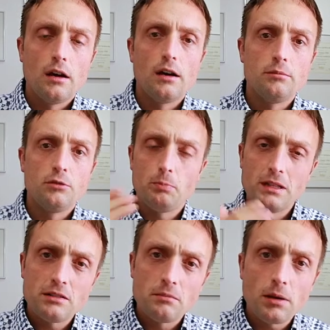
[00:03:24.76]
ähm, die
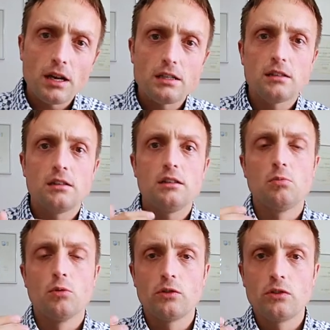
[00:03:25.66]
Spitzen brechen.
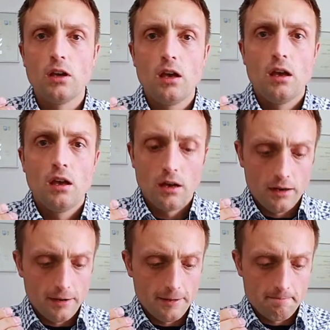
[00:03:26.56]
Ich muss
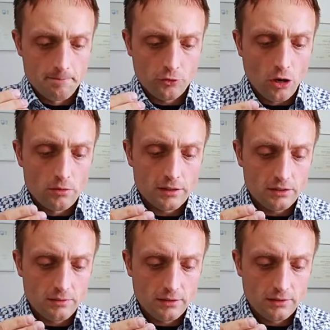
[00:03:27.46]
ähm, schauen, dass
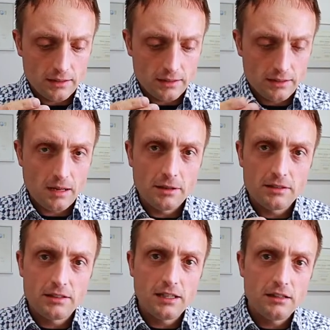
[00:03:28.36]
ich, wie gesagt, in den
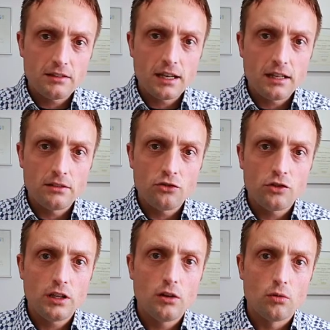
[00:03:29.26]
Kapazitätsgrenzen
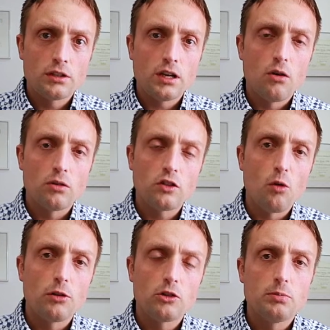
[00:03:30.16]
stehe und da auch ein
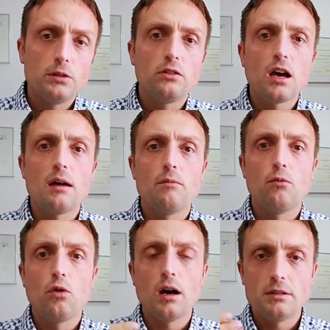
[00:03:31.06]
sauberes Bild zu
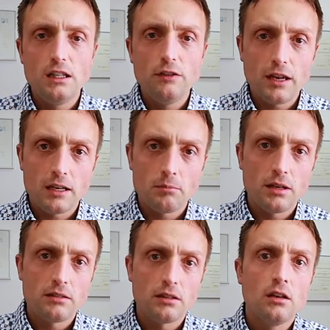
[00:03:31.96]
haben, wo habe ich
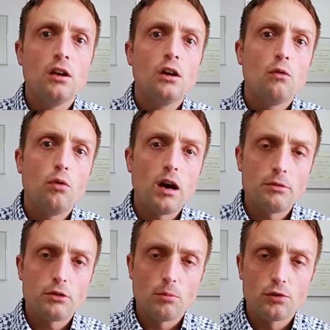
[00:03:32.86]
Lieferengpässe, wo
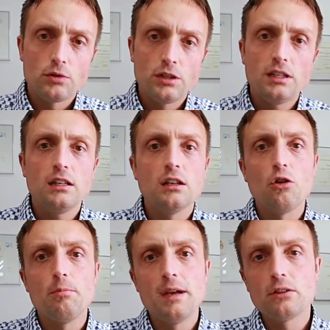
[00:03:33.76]
habe ich Opportunitäten,
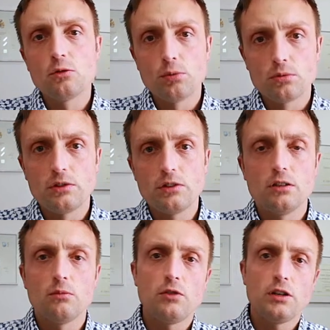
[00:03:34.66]
auch mehr zu
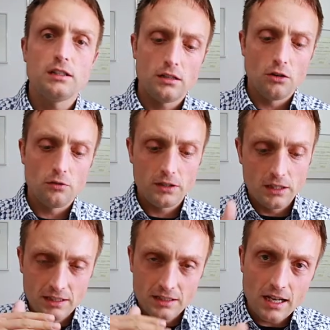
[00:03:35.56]
produzieren, um vielleicht dann auch wieder
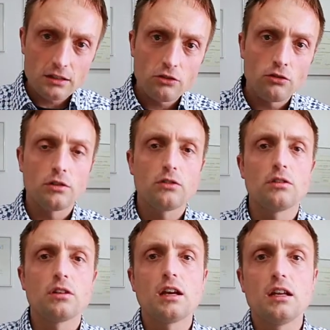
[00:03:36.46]
in den taktischen
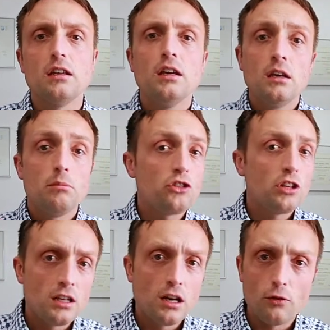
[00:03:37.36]
Horizont rein
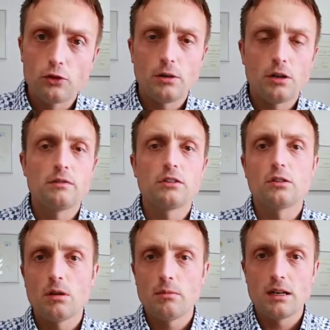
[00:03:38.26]
Bestände aufzubauen, was
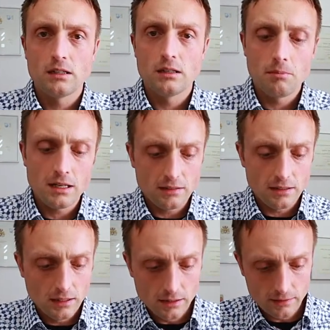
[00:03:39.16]
auch immer mein, mein
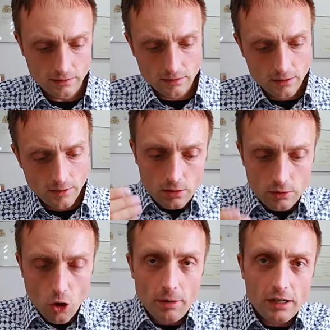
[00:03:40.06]
Ziel ist an
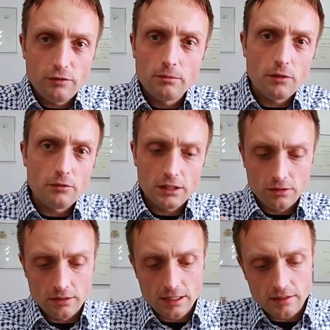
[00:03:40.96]
der operativen Plan vielleicht
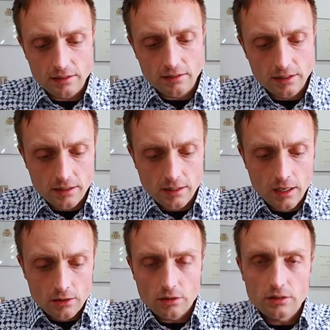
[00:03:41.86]
noch ein letztes Ziel.
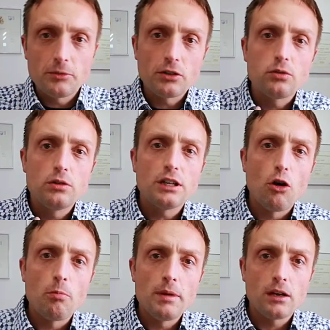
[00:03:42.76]
Dort gibt es natürlich
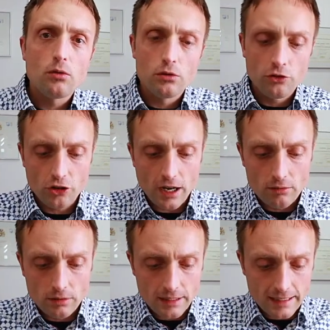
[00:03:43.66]
auch mehrere
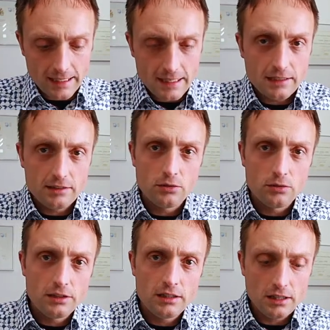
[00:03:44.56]
Unterscheidungen. Da gehe ich jetzt
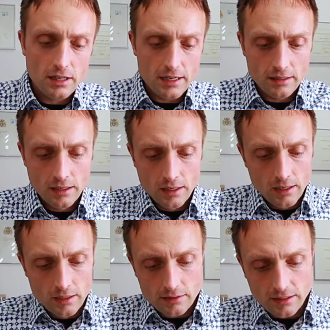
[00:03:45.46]
natürlich nicht rein.
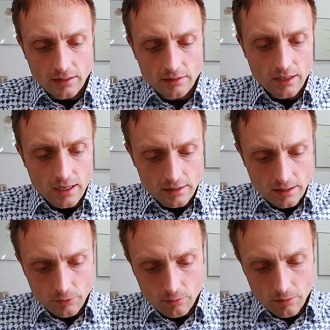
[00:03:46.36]
Das kann sein, ich
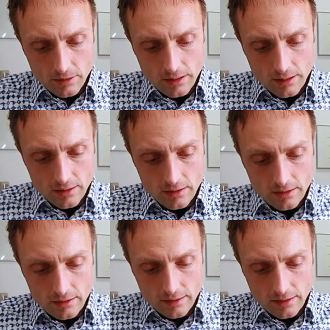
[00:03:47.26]
habe zum Beispiel
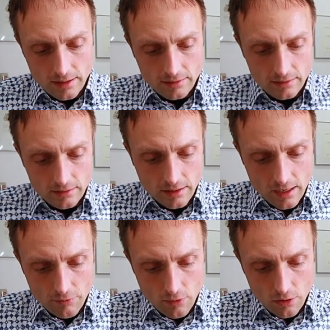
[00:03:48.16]
hier die ersten
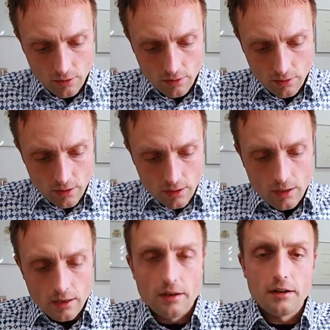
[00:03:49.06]
drei Wochen
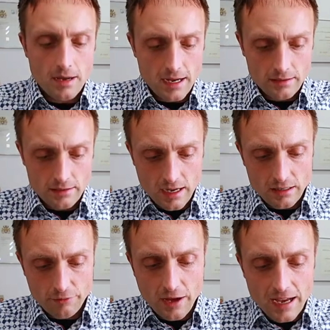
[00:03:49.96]
ähm, eine,
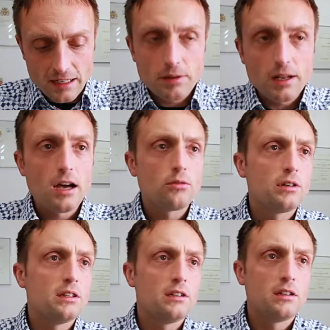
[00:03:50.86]
eine
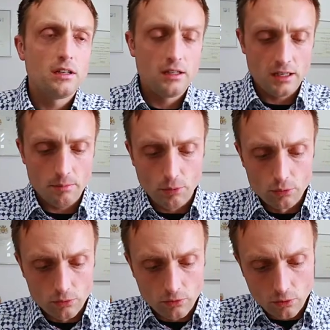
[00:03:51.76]
Feinplanung in, in der
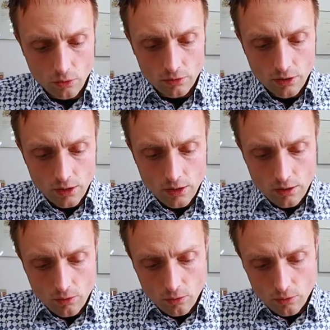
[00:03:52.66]
Produktion.
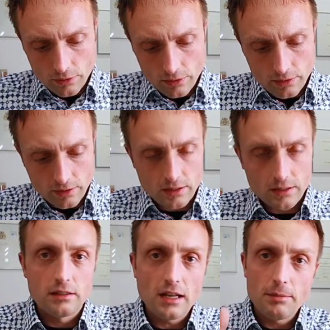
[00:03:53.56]
Und äh,
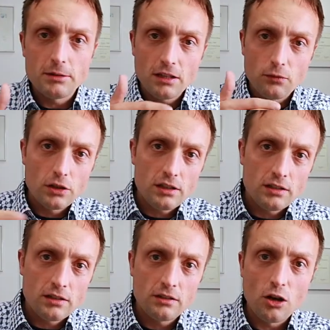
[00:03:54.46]
da habe ich dann wirklich
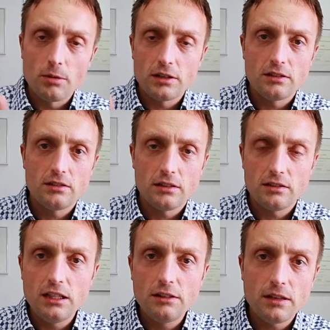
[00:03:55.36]
ein sauberes
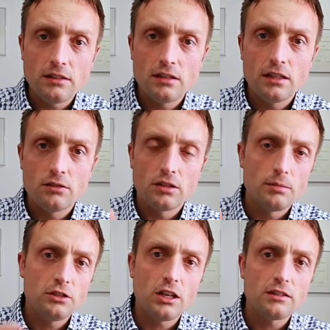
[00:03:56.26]
Sequencing. Dort
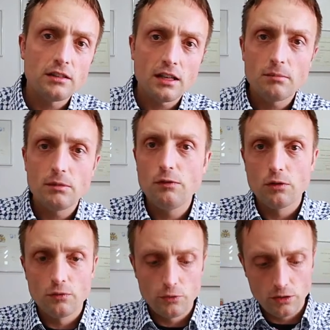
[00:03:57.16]
habe ich
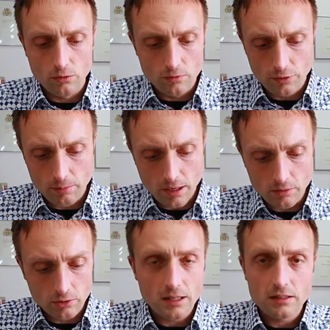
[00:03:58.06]
Just-in-Time-Lieferungen für die
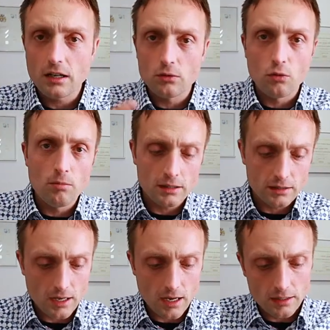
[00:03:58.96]
Verpackungsmaterialien,
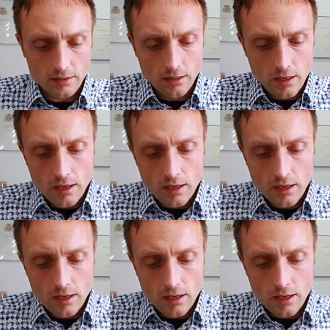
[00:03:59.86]
Rohmaterialien